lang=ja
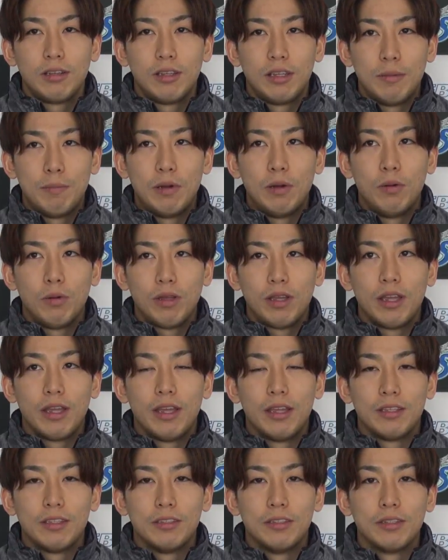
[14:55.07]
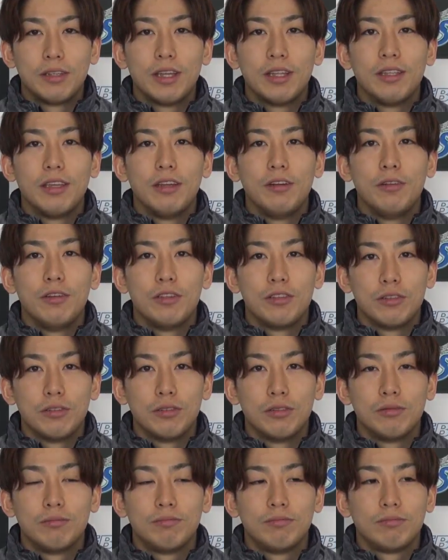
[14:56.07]
やっぱホッケー続けている以
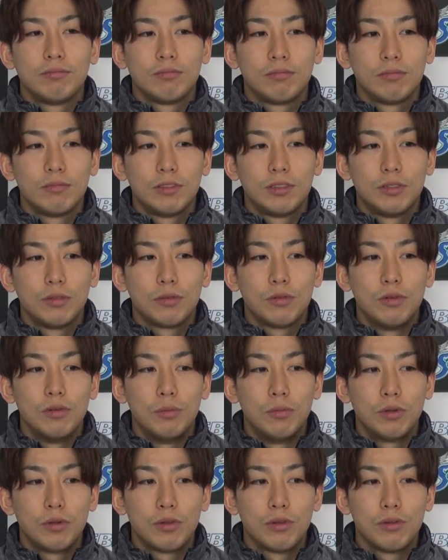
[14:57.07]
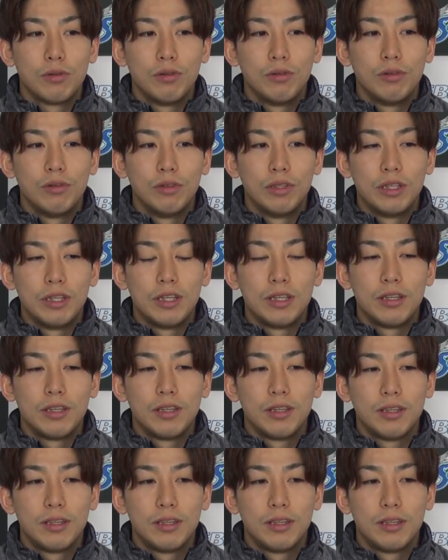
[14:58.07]
上そこを目標に